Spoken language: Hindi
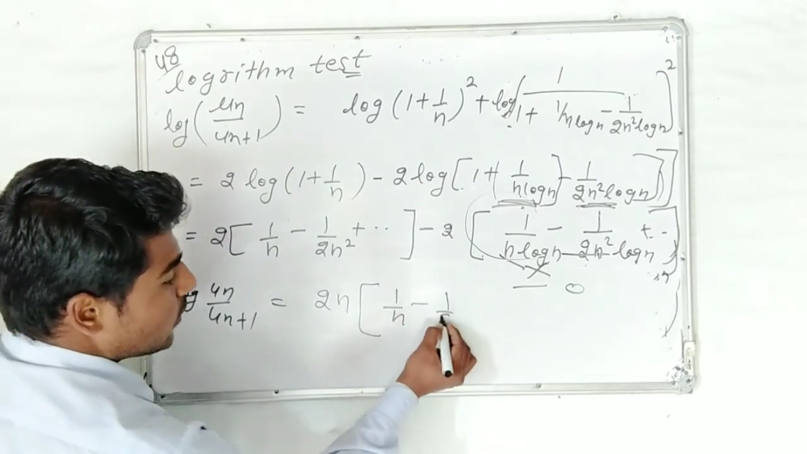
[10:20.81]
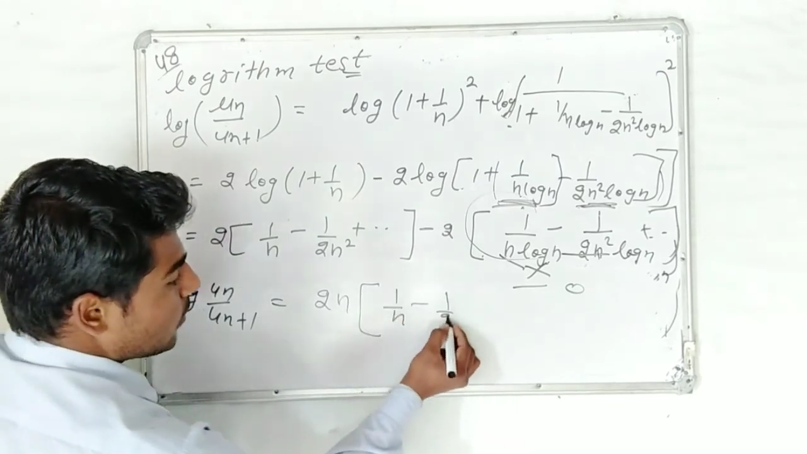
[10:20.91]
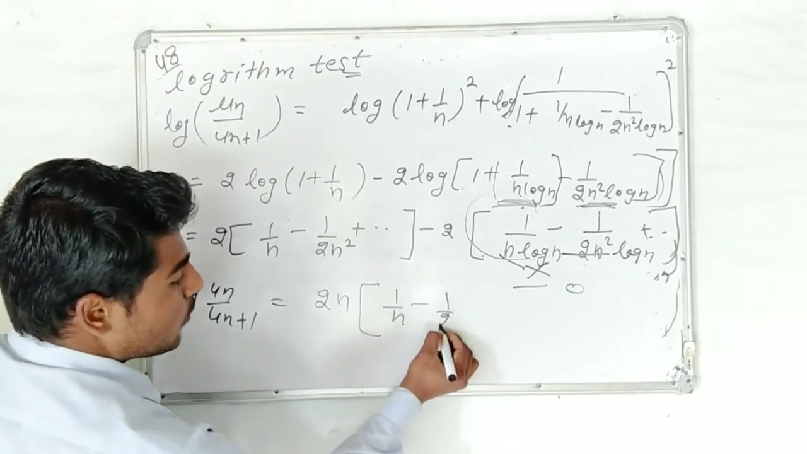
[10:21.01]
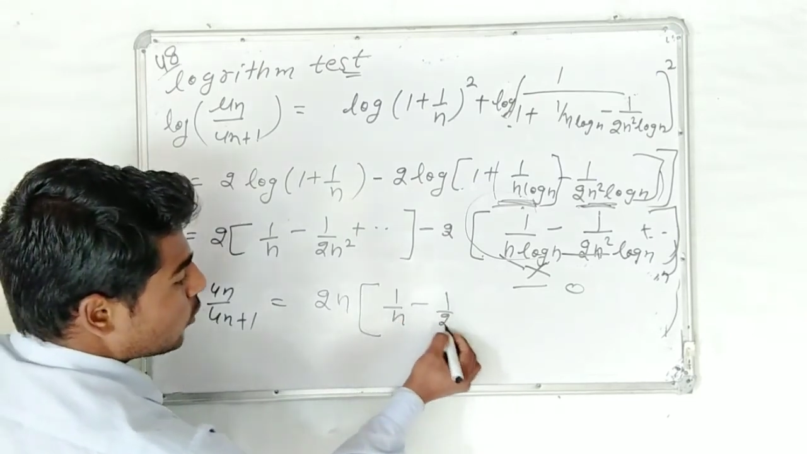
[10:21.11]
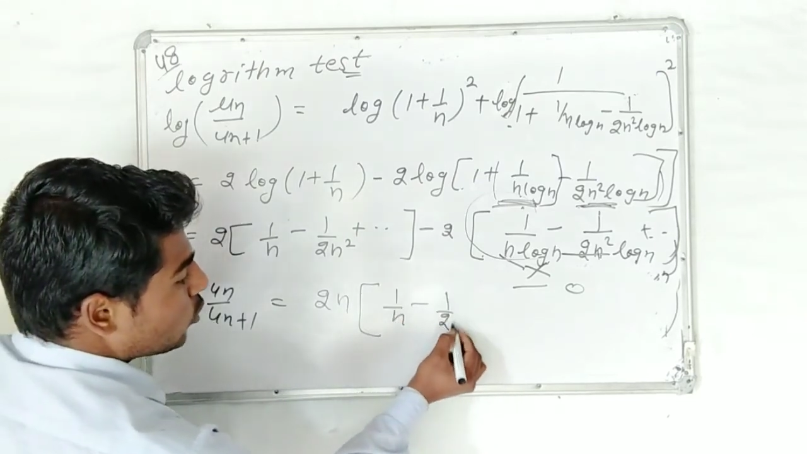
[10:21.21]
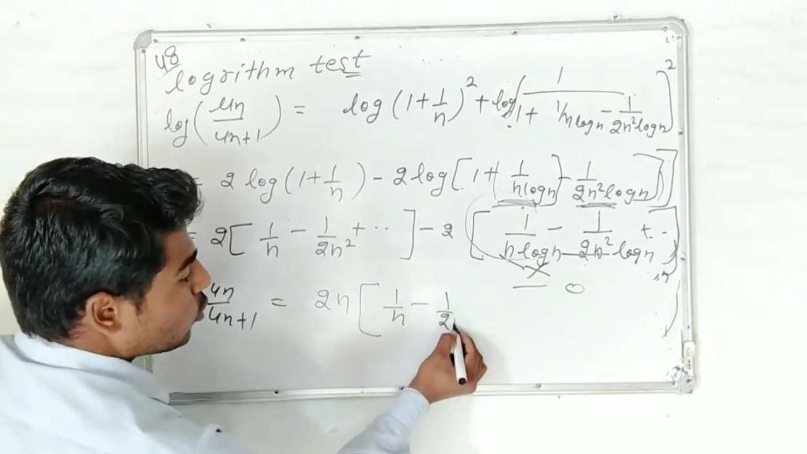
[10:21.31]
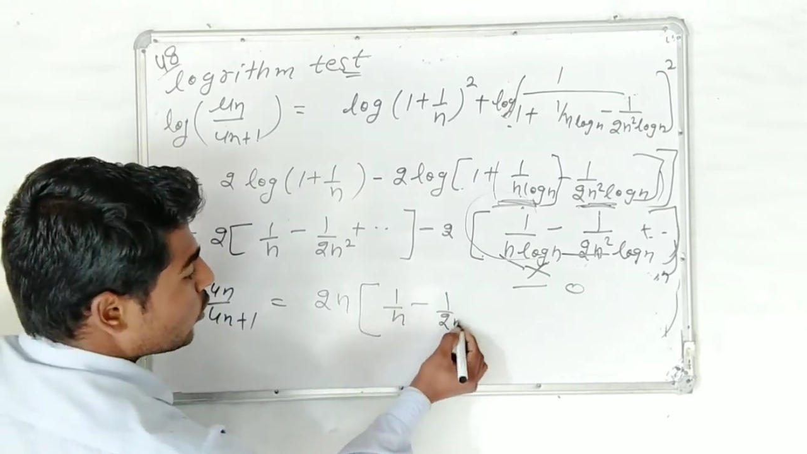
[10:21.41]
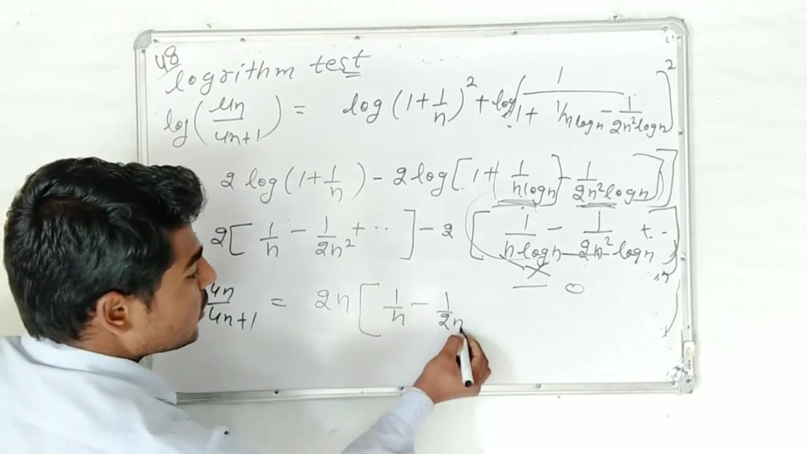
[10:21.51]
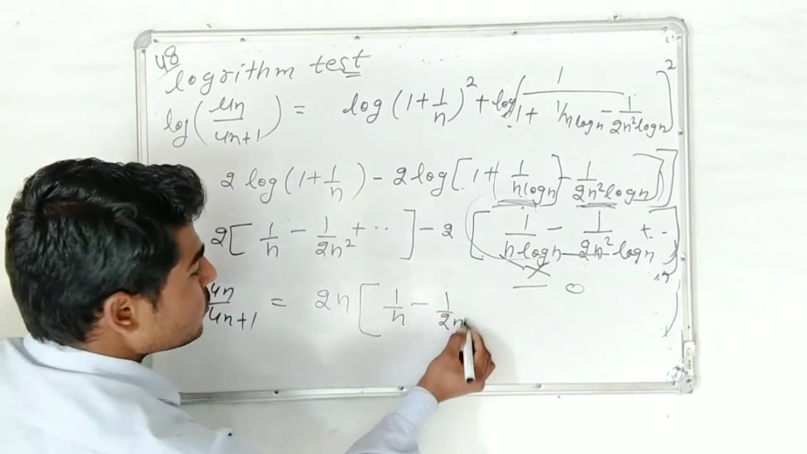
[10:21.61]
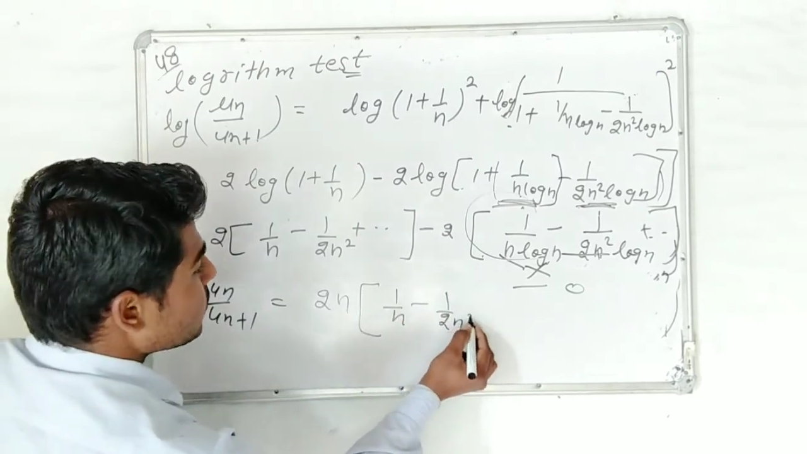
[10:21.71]
वन अपॉन
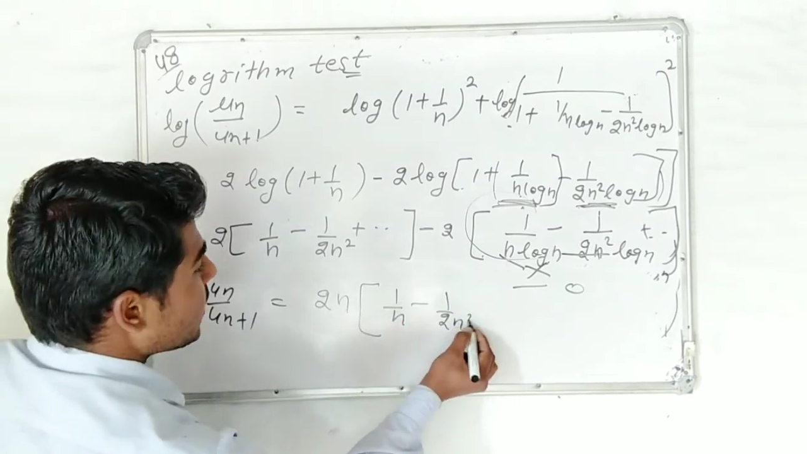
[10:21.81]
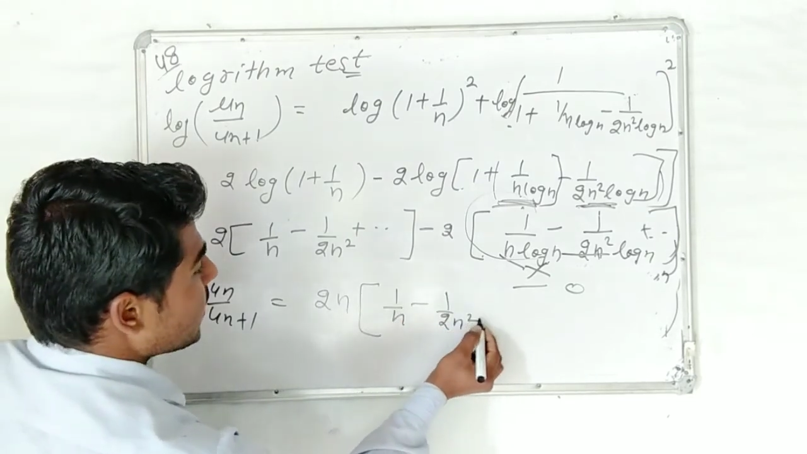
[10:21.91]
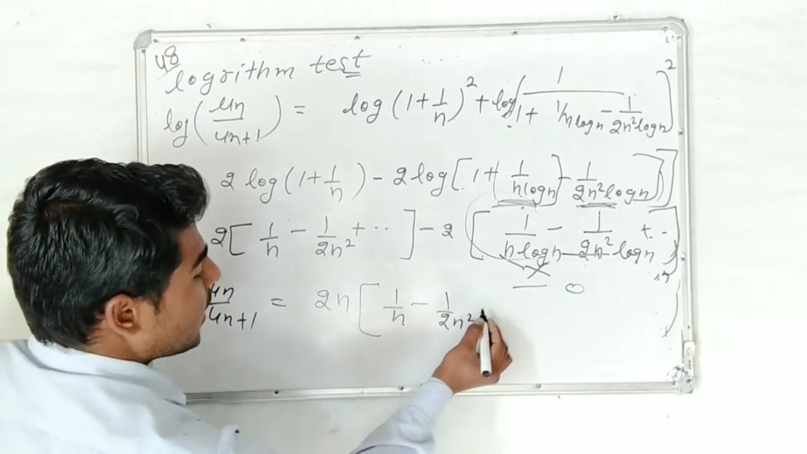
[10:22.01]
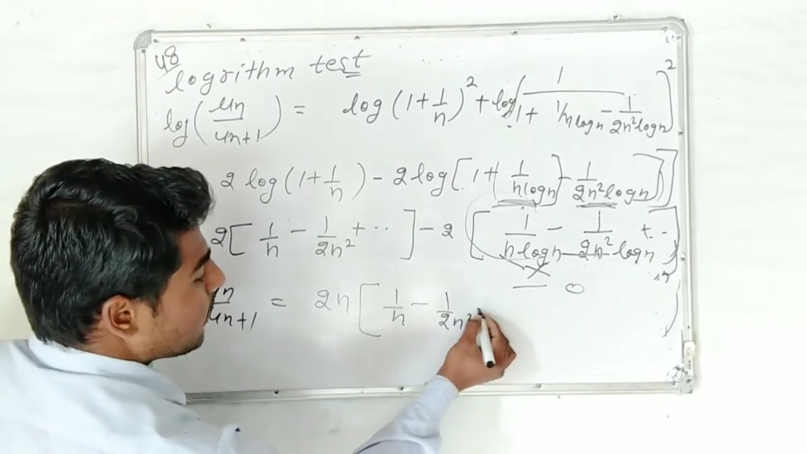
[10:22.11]
टू एन स्क्र